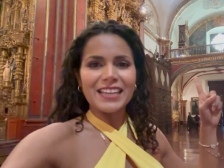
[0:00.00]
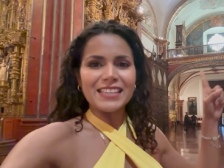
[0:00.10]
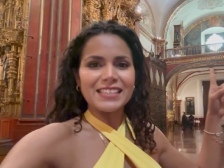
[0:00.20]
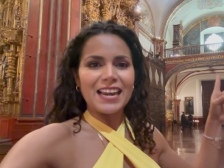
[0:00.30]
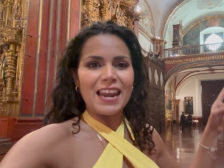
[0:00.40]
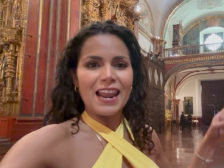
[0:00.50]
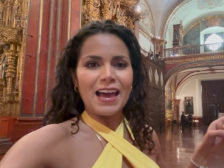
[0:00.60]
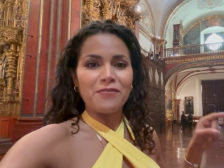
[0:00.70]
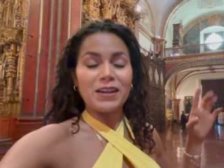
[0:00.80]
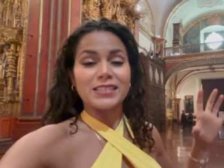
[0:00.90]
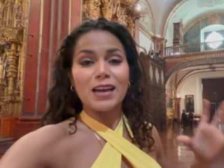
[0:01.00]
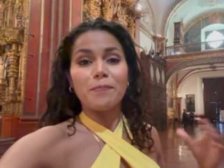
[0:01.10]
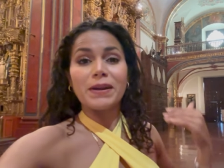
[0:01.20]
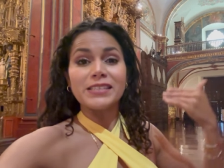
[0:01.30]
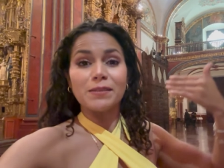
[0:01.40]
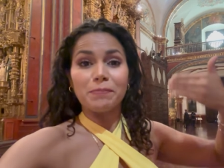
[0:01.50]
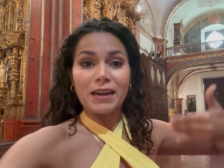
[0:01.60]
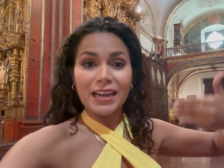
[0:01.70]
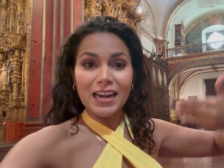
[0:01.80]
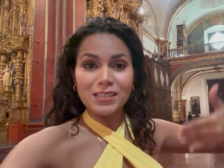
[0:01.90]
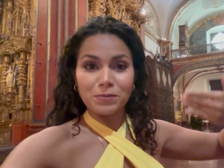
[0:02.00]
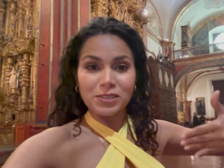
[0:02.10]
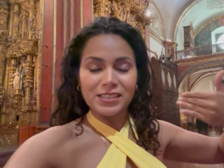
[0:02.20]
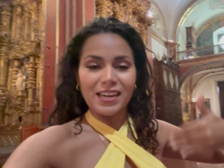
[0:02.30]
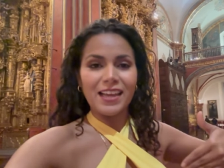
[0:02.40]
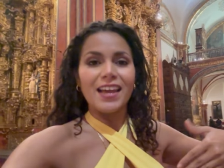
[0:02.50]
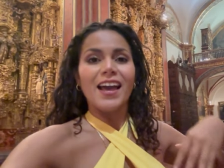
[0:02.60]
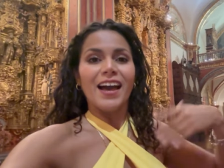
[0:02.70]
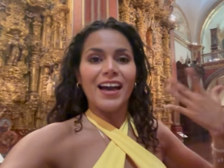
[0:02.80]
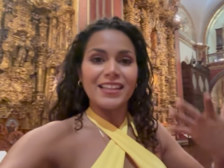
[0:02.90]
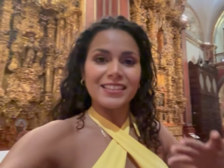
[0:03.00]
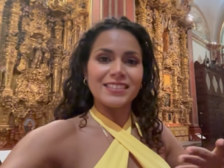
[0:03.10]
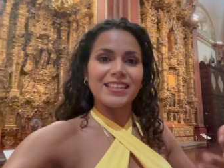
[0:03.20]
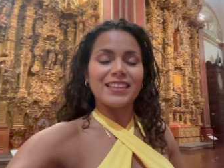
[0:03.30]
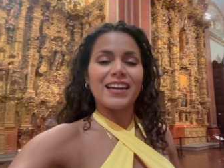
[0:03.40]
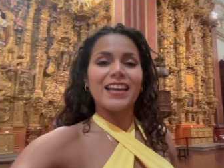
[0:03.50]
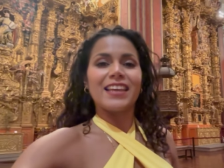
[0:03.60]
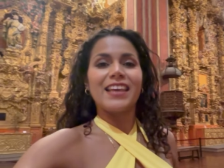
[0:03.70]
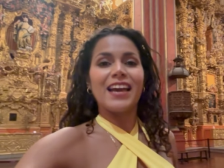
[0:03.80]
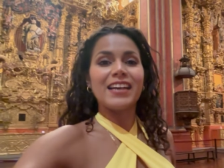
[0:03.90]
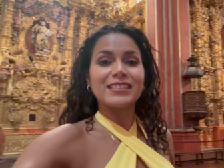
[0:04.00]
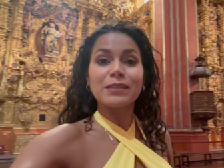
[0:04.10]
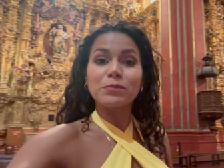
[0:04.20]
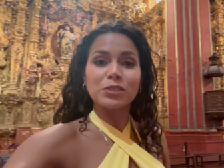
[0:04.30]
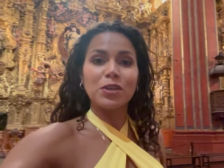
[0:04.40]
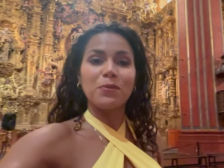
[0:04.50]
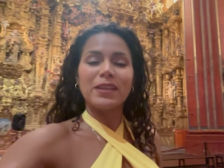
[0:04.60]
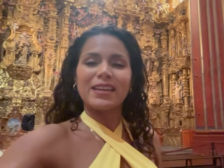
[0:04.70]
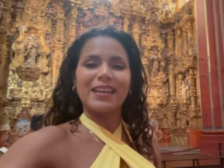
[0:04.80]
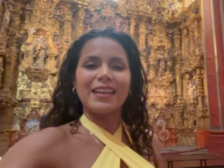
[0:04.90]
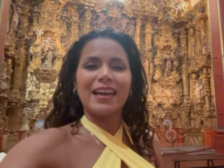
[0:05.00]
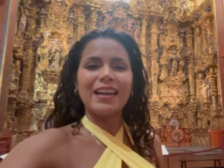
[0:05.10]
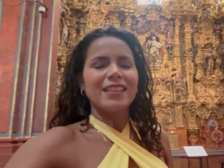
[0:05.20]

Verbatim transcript: es la fachada principal que les mostré antes de entrar aquí a este museo virreinal.